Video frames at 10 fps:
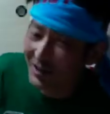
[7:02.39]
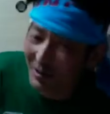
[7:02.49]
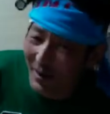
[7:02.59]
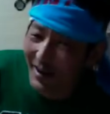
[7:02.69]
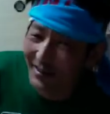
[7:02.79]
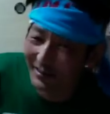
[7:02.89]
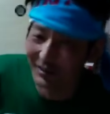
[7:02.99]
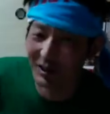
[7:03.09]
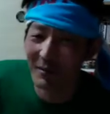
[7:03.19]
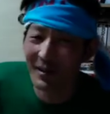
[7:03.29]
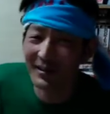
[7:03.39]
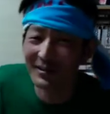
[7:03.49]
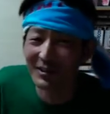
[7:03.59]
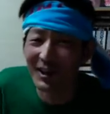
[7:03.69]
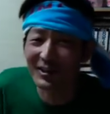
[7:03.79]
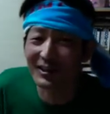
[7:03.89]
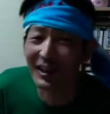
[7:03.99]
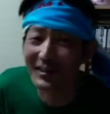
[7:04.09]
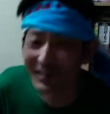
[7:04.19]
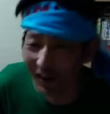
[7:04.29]
ントルメンっててめえで司会しちゃって
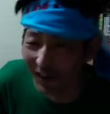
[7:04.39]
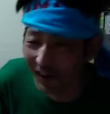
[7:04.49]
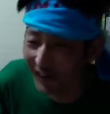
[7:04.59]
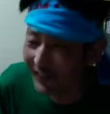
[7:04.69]
るんですよ。